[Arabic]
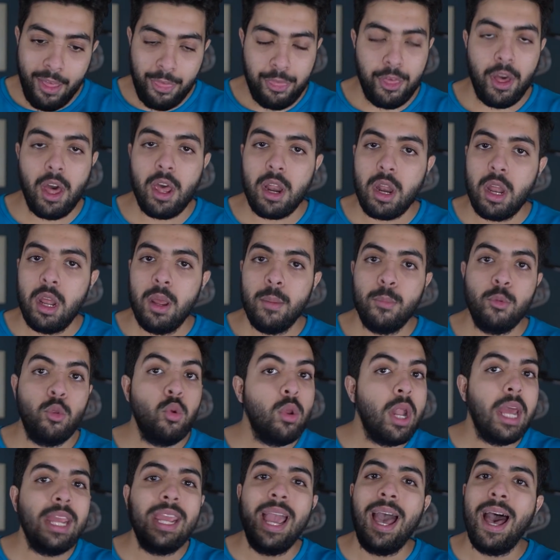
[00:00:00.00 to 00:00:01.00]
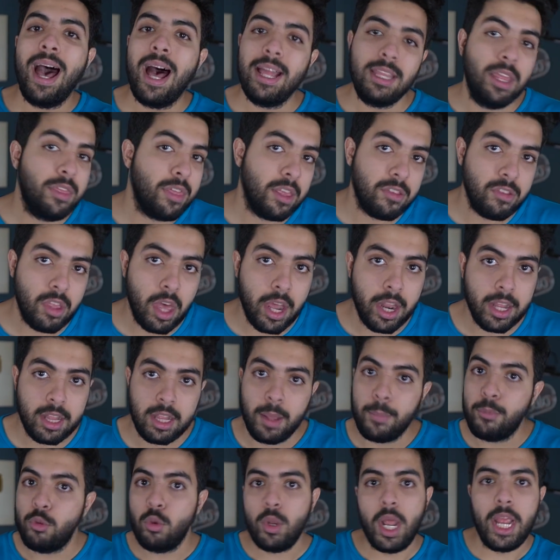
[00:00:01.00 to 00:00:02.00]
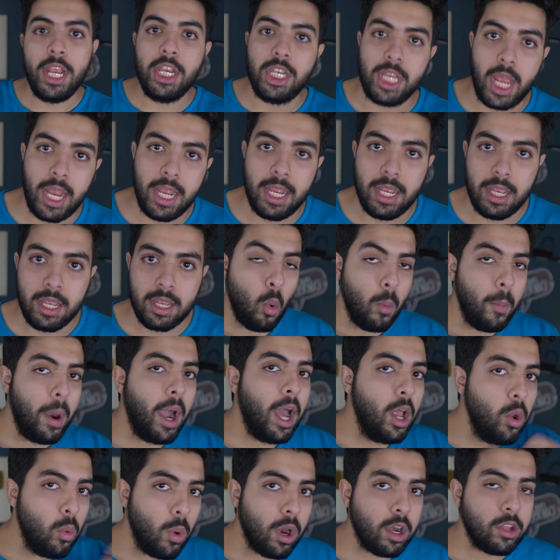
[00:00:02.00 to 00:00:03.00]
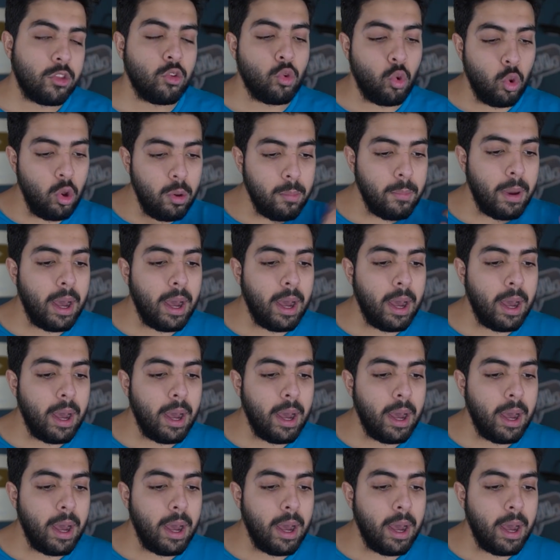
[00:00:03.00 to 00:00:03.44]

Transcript: اثر بدون اي حادثه صارت له بدون اي شيء ومع الوقت كل